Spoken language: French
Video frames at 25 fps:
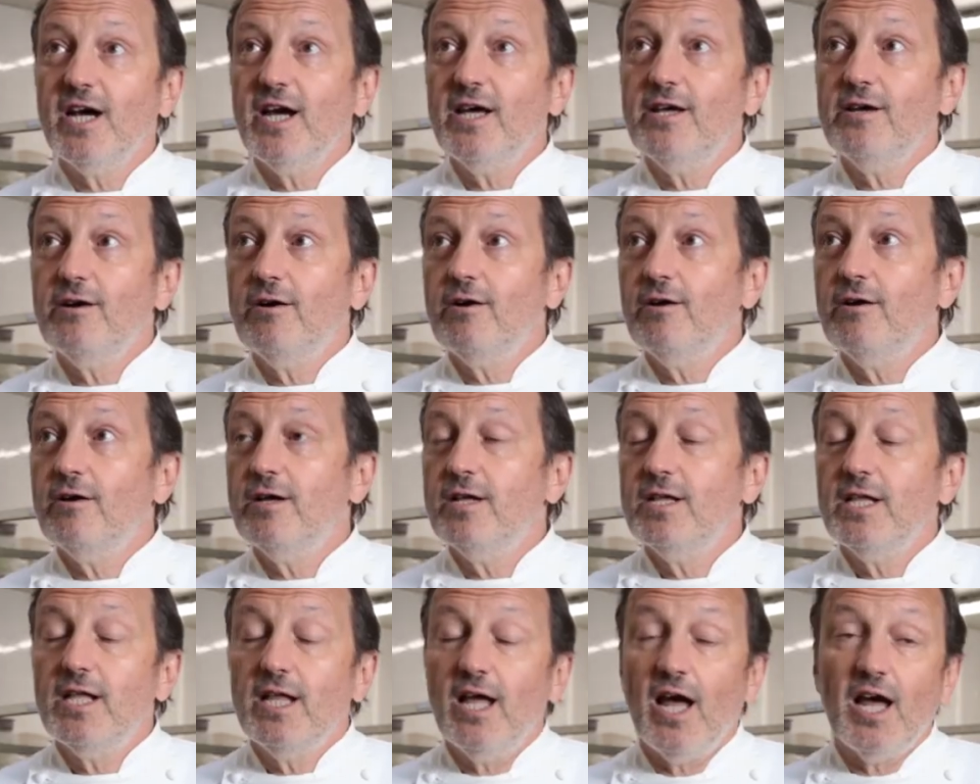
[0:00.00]
dirais
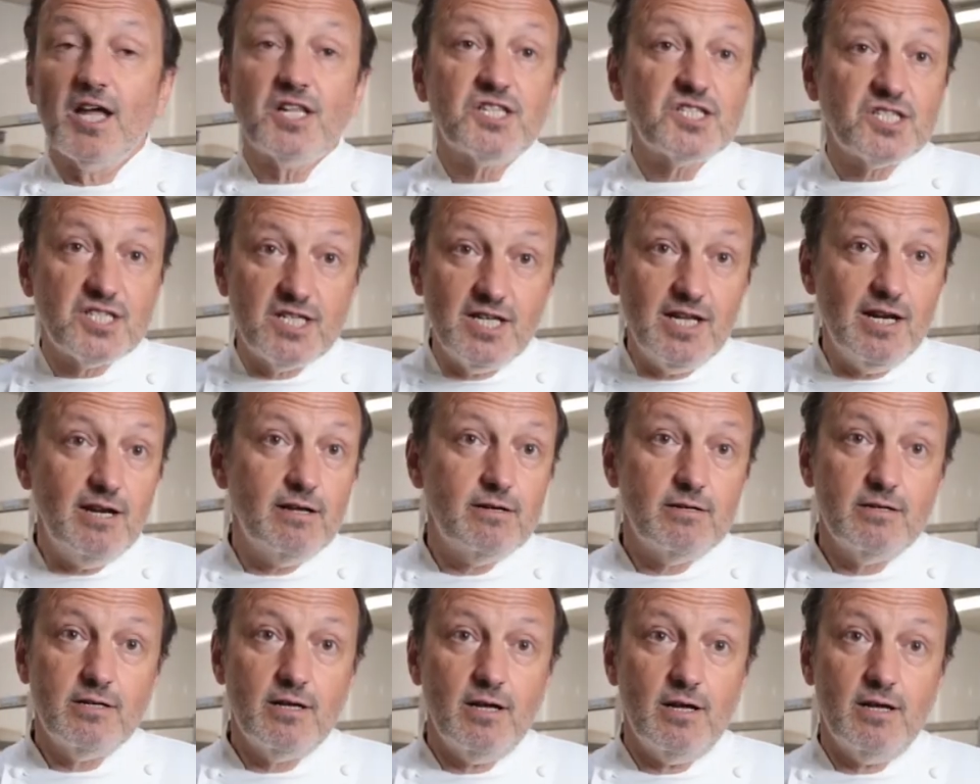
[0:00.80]
un
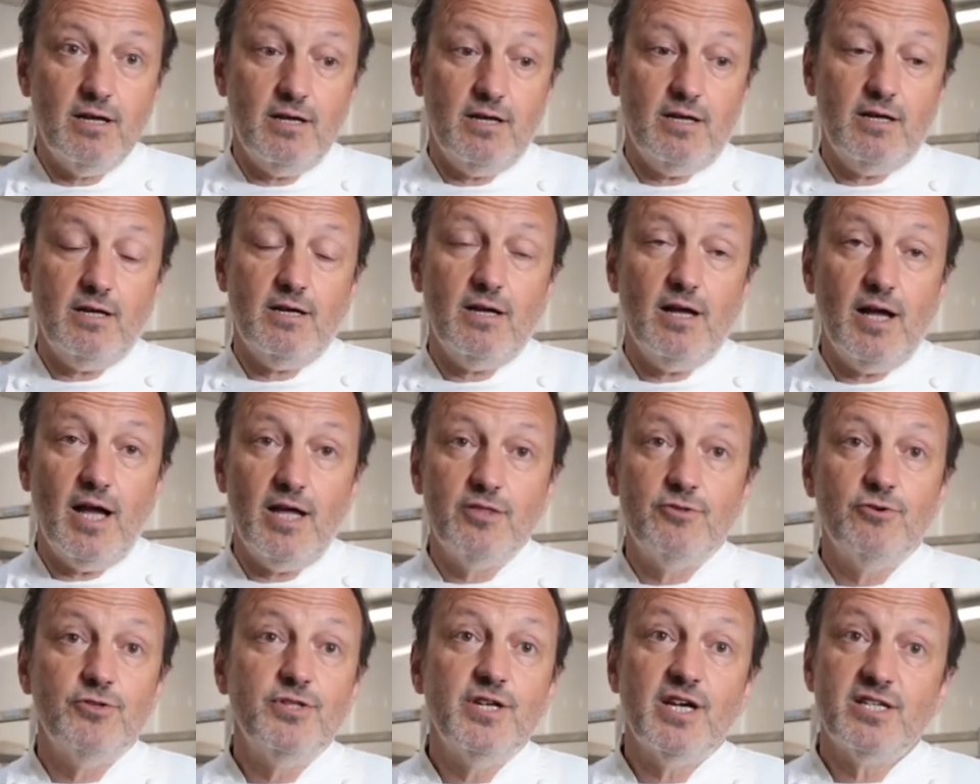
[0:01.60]
style à,
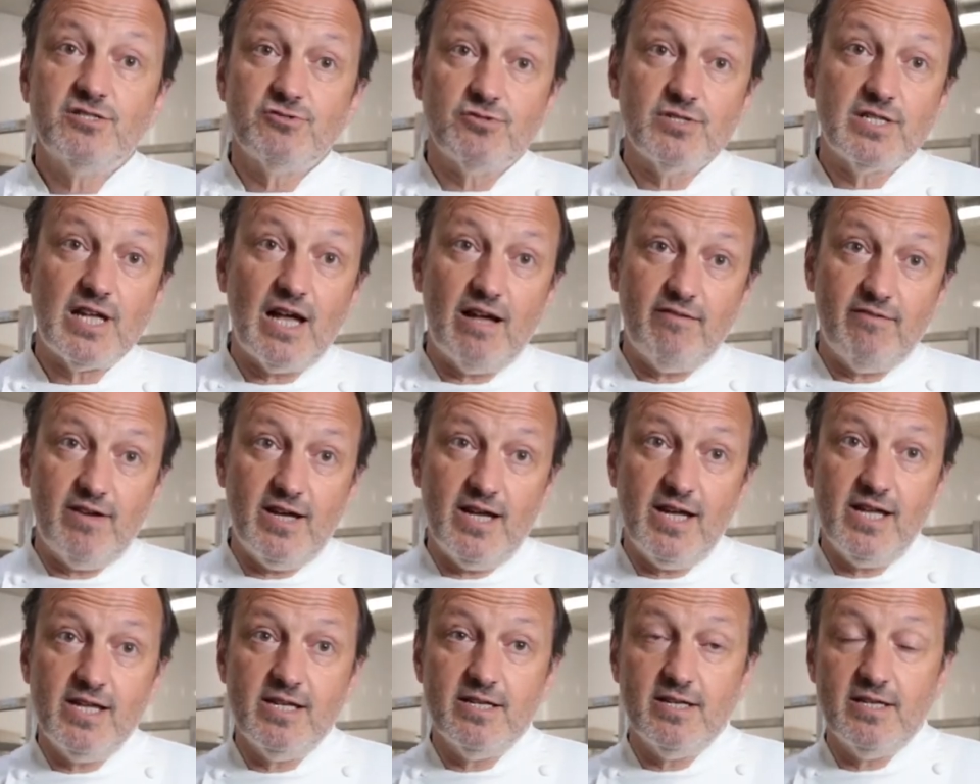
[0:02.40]
à, donner à son
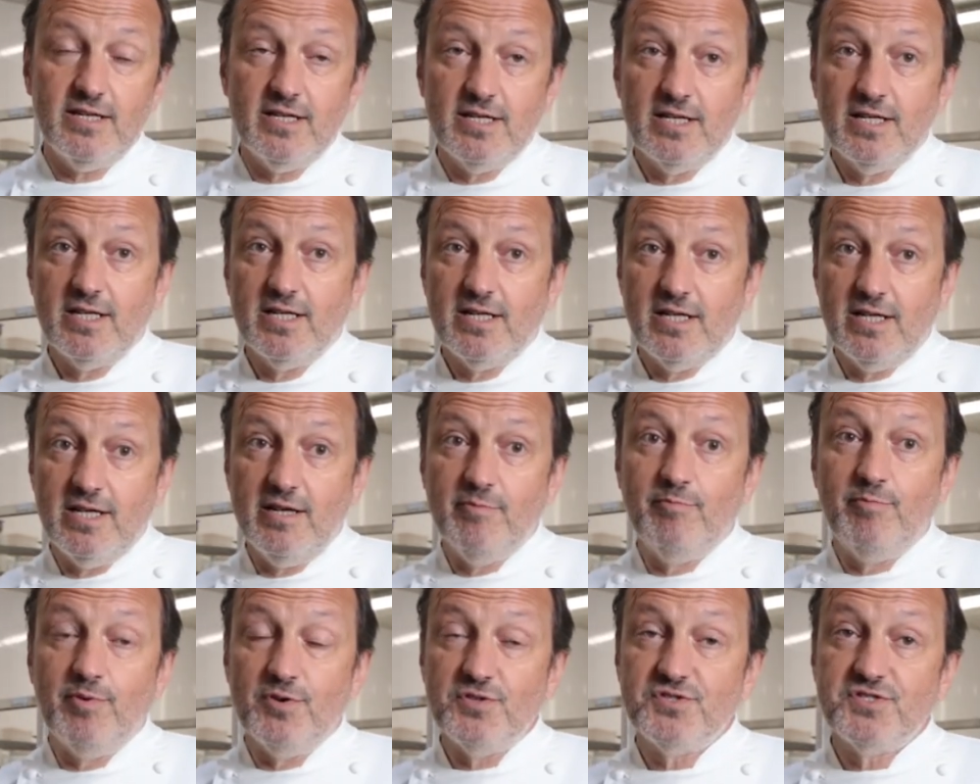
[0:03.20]
travail
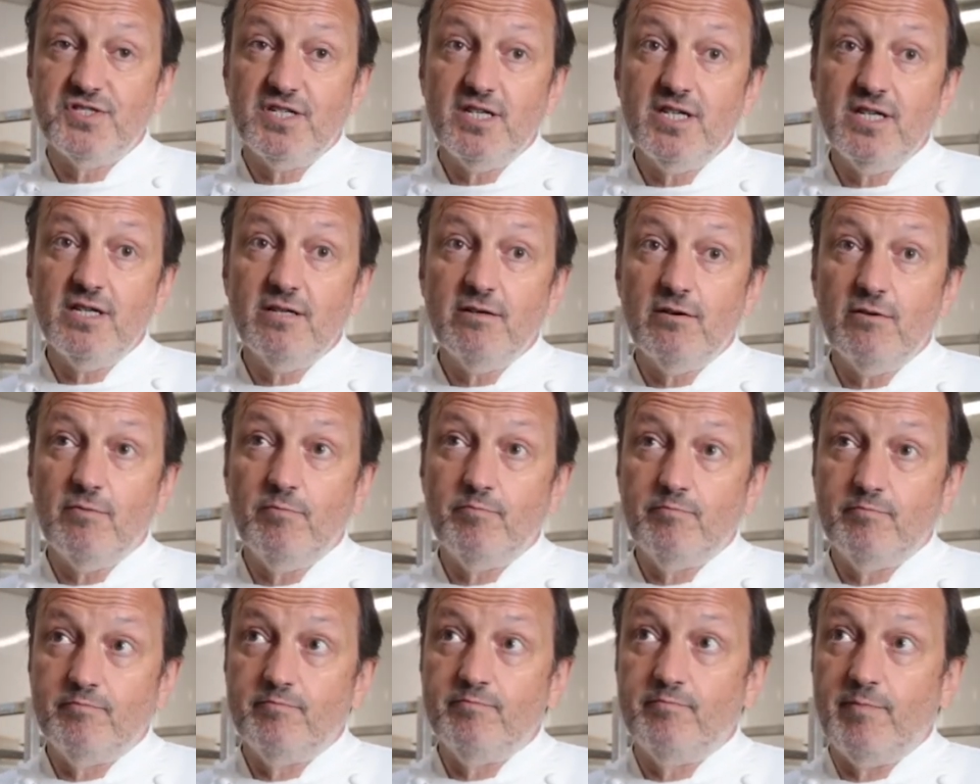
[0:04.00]
et penser
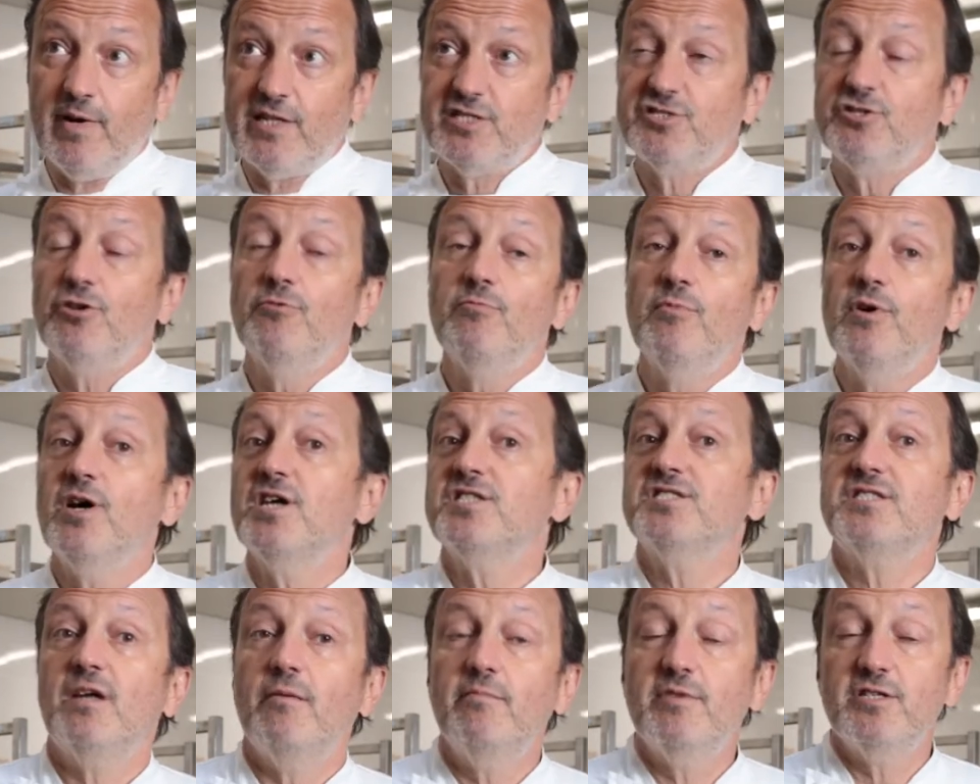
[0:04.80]
pas seulement
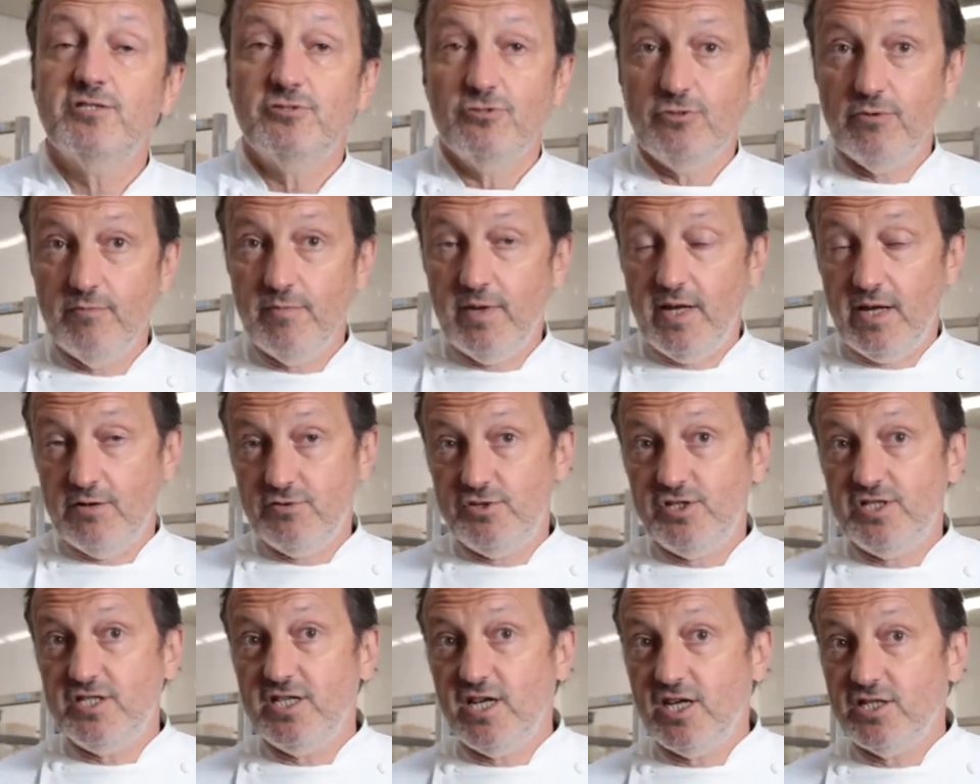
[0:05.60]
à sa maison mais
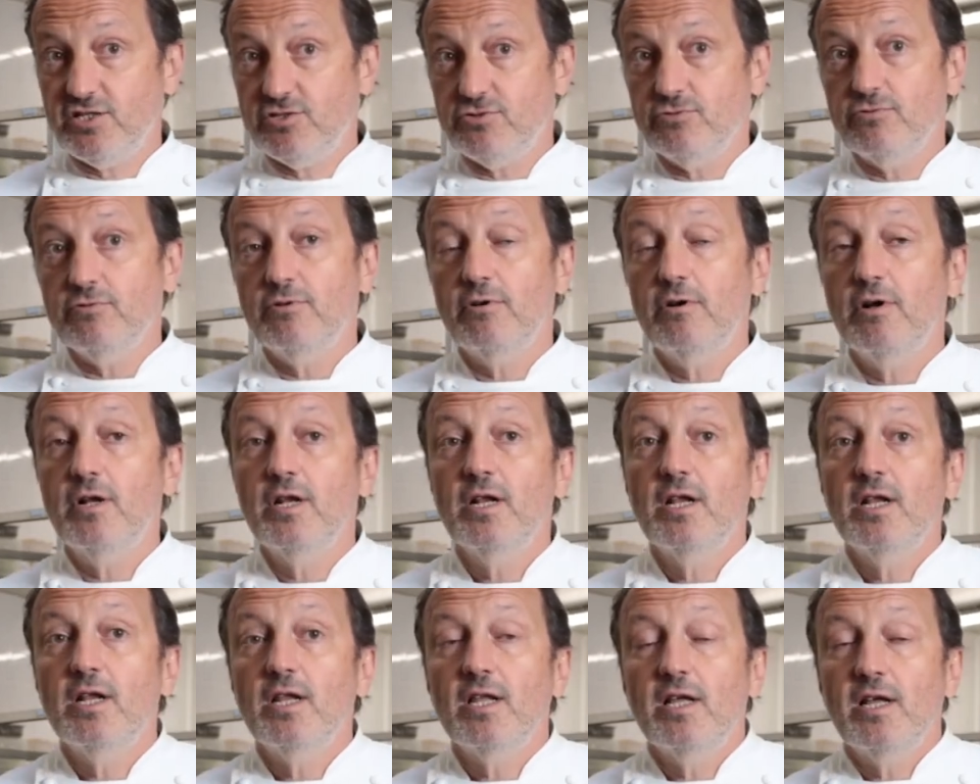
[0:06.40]
aussi à son,
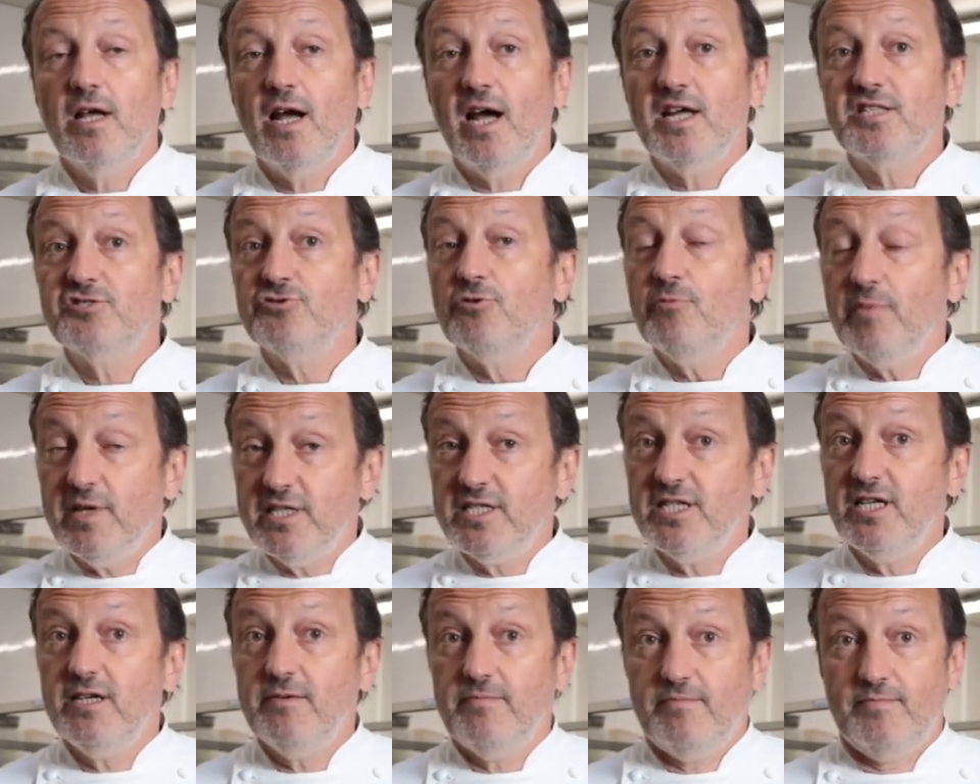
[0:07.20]
à son
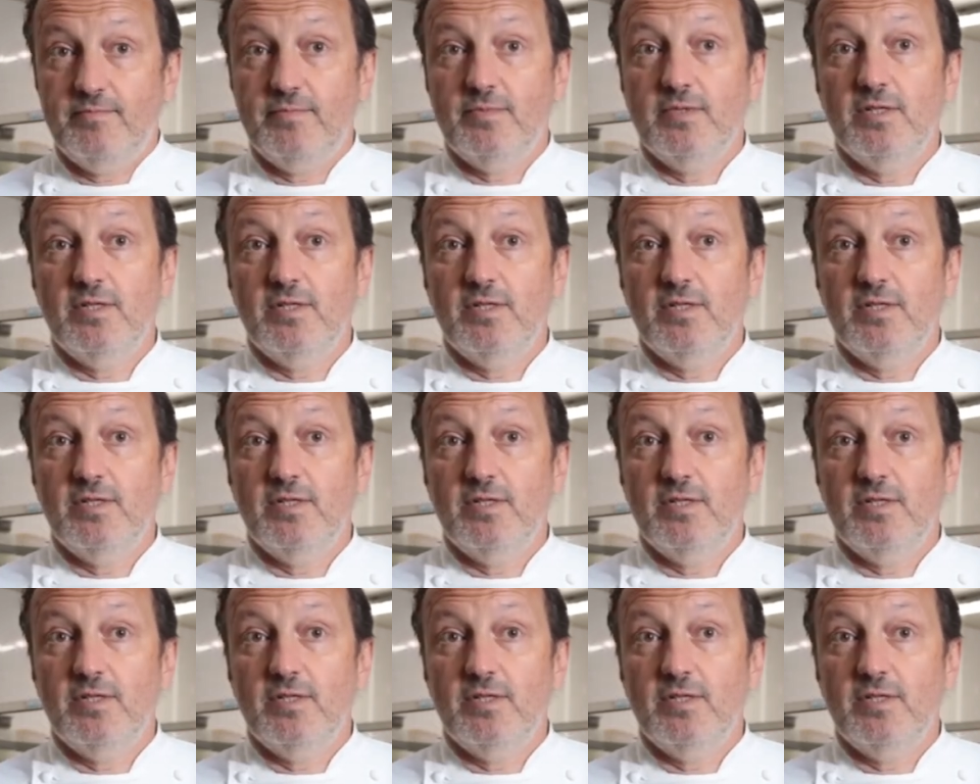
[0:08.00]
métier.